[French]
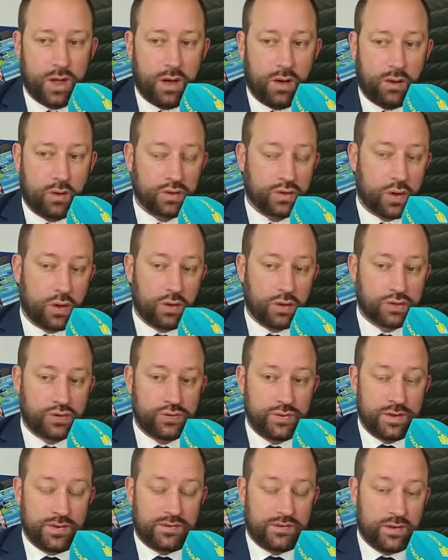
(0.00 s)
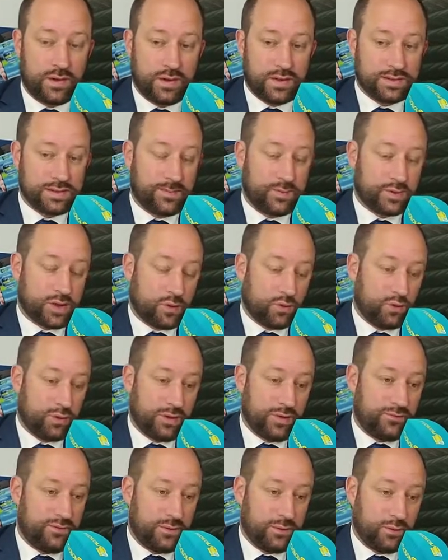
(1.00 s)
ensuite, ça posera une autre
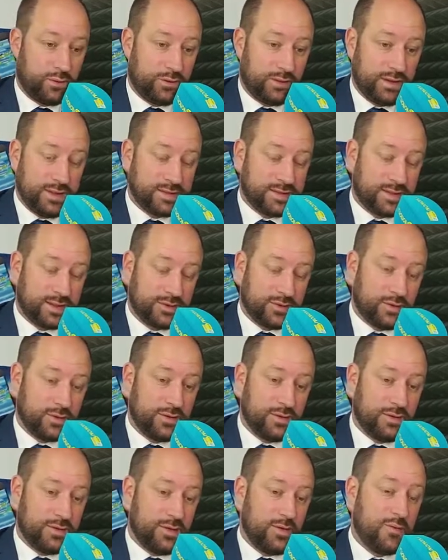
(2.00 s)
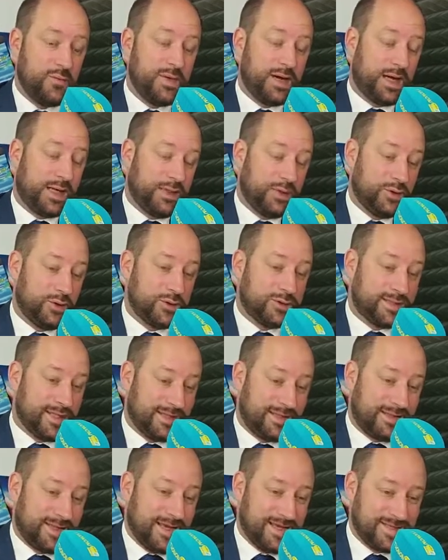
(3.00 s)
difficulté, c'est que le mérite de
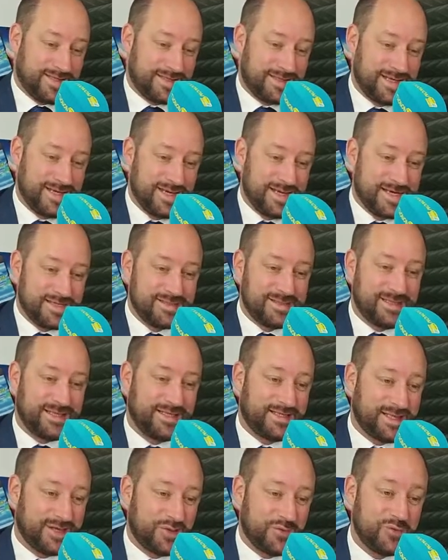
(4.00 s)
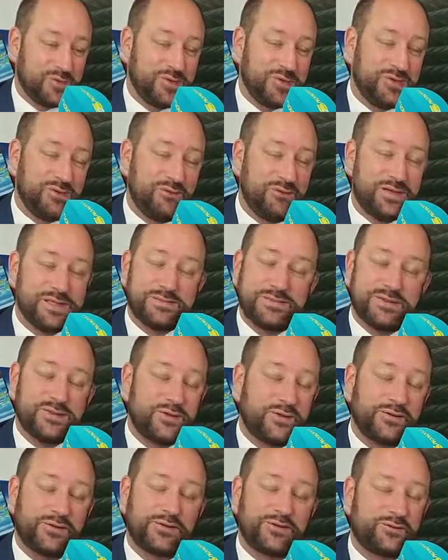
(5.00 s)
ces tests, c'est que ça donne une, espèce
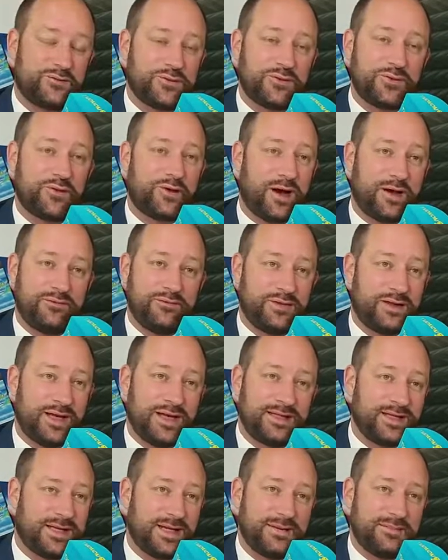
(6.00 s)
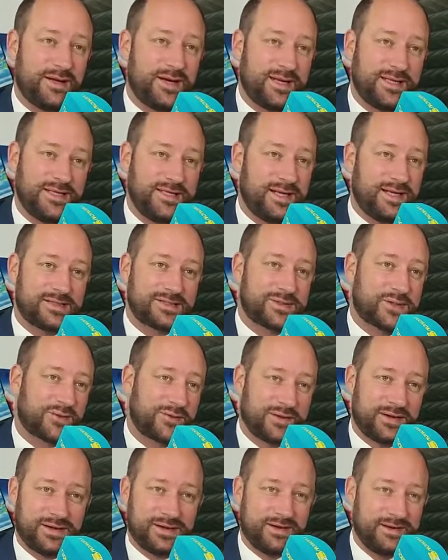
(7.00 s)
de photographie de l'état de la maladie à la
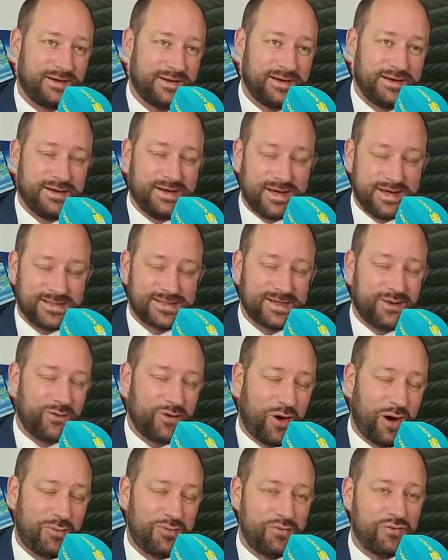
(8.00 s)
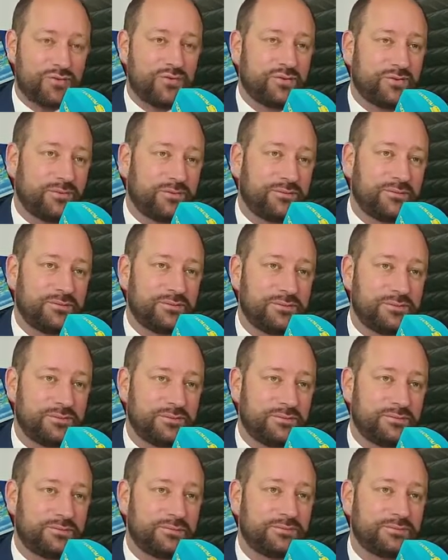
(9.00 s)
santé. Et ça, on l'aura plus.
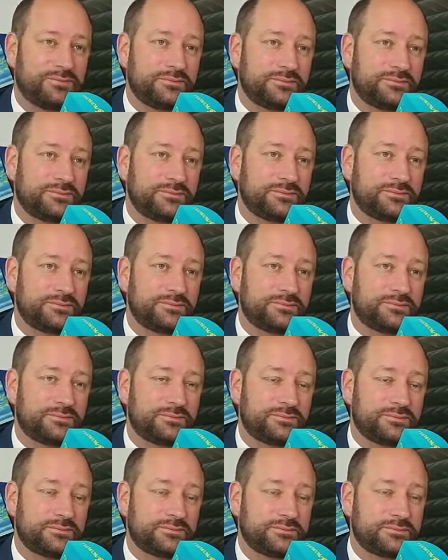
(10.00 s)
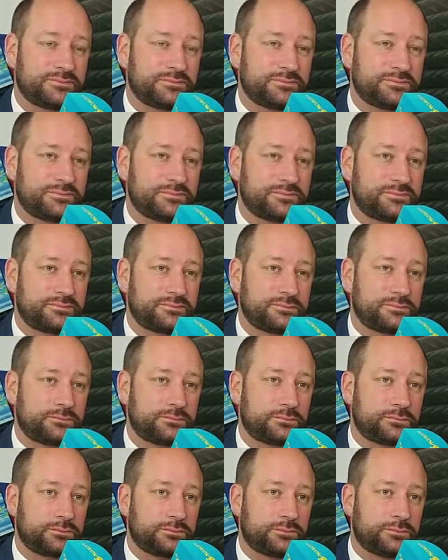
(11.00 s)
Doit-on vraiment craindre une
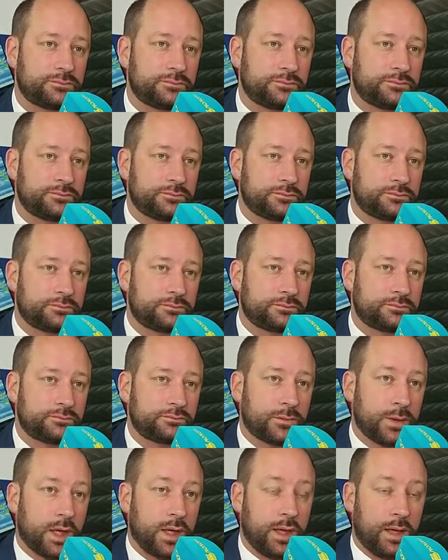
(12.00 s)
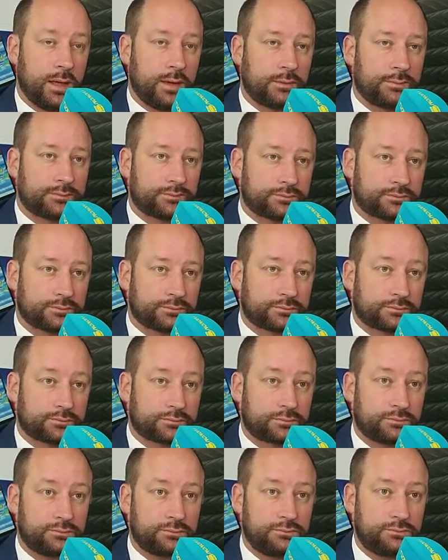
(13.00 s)
cinquième vague de Covid cet automne
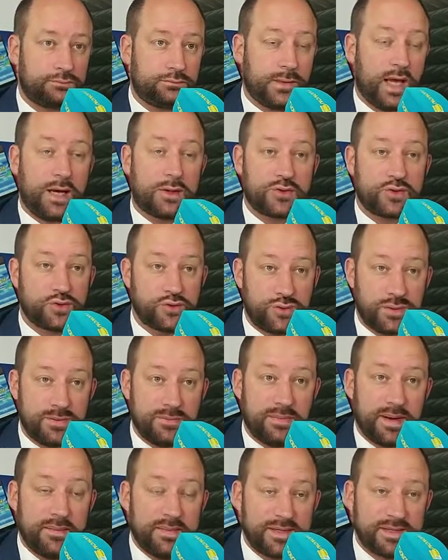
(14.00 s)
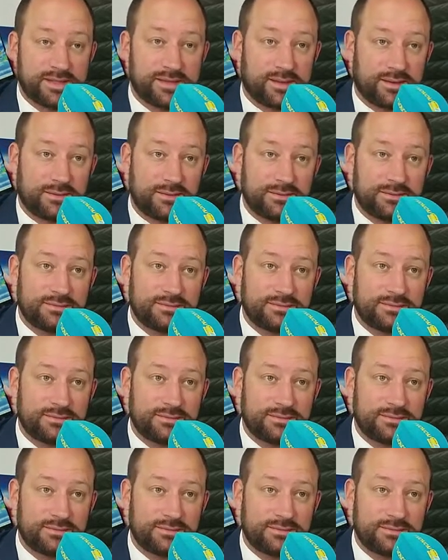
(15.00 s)
Alors, je suis pas médecin.